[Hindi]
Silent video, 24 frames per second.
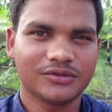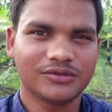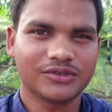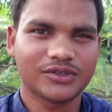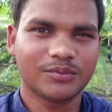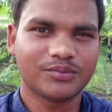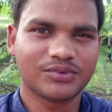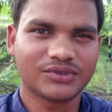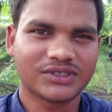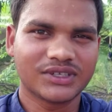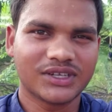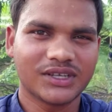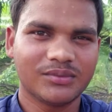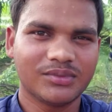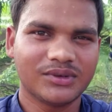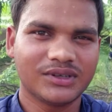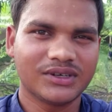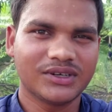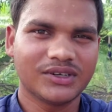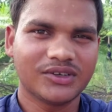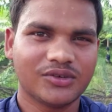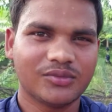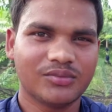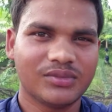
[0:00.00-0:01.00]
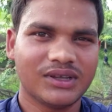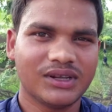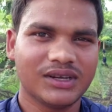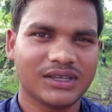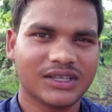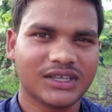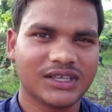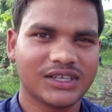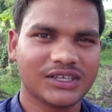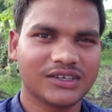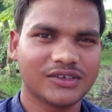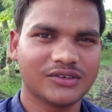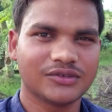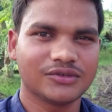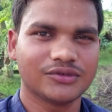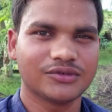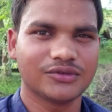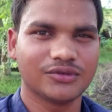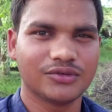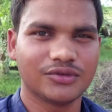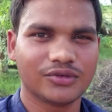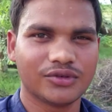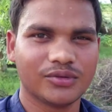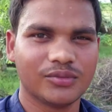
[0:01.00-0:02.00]
को सब्सक्राइब करना और बेल कैकिन को
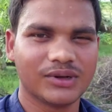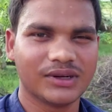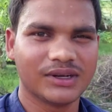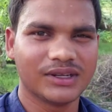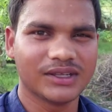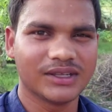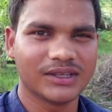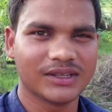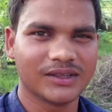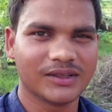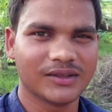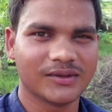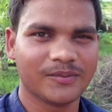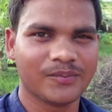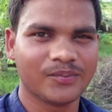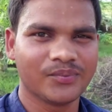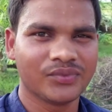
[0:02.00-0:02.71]
ज़रूर दबाना है